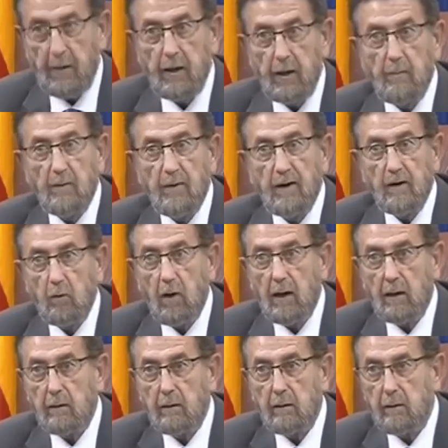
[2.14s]
En primer
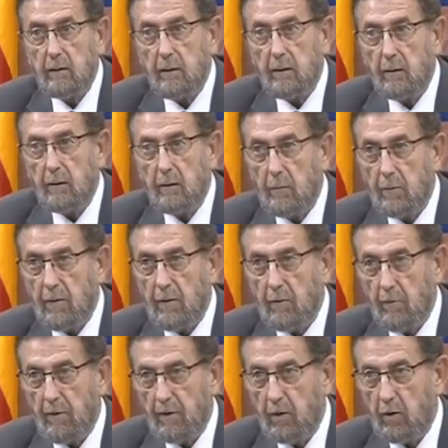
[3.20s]
lugar, Izquierda Unida a
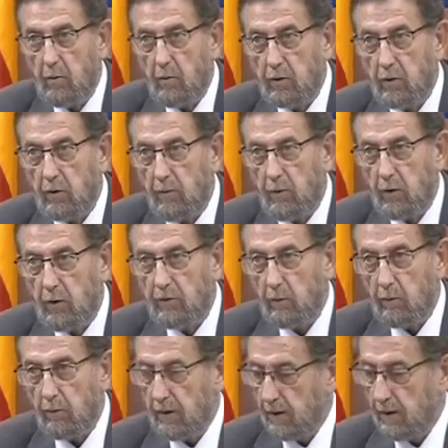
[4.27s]
los Verdes Convocatorios para
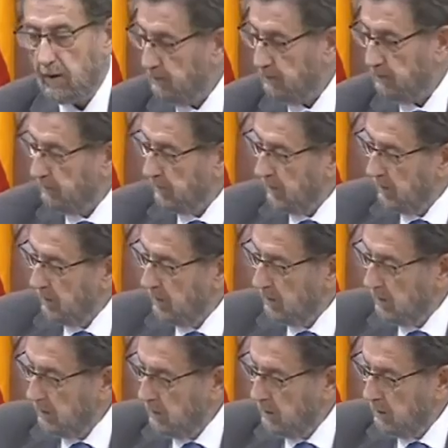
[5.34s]
Andalucía
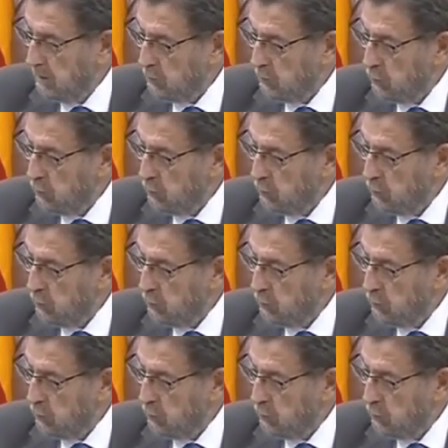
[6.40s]
y en su